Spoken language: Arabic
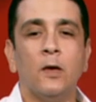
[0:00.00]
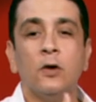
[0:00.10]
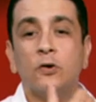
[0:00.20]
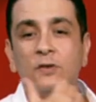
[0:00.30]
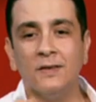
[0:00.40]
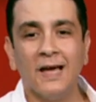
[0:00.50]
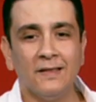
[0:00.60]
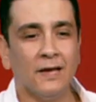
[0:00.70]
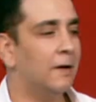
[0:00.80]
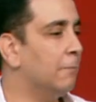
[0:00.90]

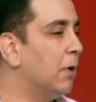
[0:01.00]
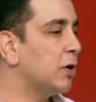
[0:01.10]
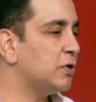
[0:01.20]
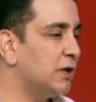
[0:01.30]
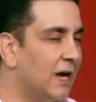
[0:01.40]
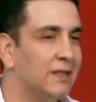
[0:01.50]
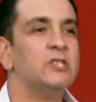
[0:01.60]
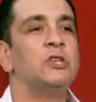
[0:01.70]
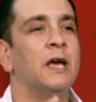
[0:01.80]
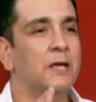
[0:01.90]
اقتنعنا ما
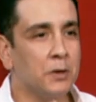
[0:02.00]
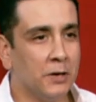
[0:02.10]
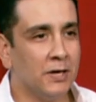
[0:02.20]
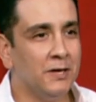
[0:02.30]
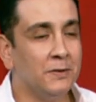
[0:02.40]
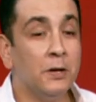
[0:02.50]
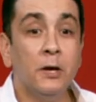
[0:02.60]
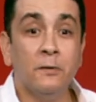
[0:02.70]
اقتنعناش احنا رايحين